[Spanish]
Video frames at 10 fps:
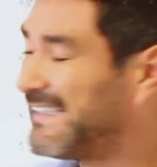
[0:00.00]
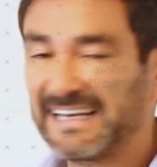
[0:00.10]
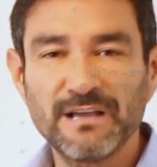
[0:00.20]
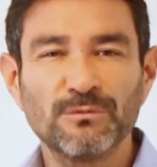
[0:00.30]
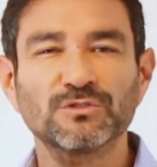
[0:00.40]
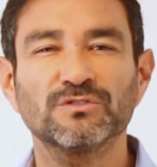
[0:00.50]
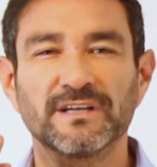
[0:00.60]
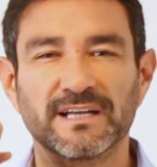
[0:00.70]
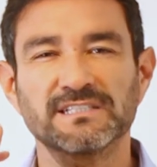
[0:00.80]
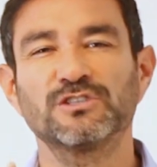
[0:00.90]
Tenemos
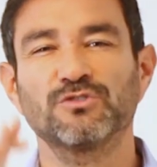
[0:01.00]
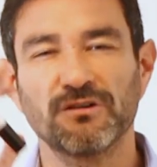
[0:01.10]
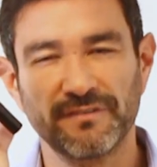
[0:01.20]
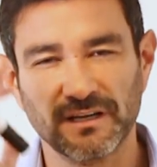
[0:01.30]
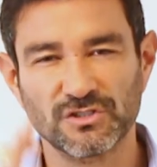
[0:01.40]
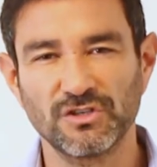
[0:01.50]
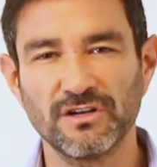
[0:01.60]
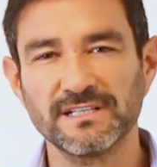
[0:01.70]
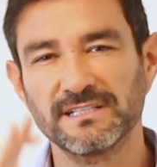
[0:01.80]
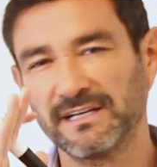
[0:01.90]
un ejercicio de
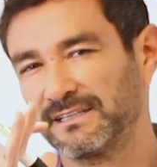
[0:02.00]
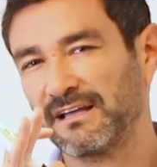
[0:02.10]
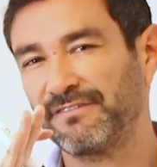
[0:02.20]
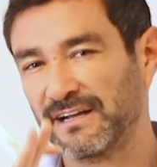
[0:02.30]
fracciones. En esta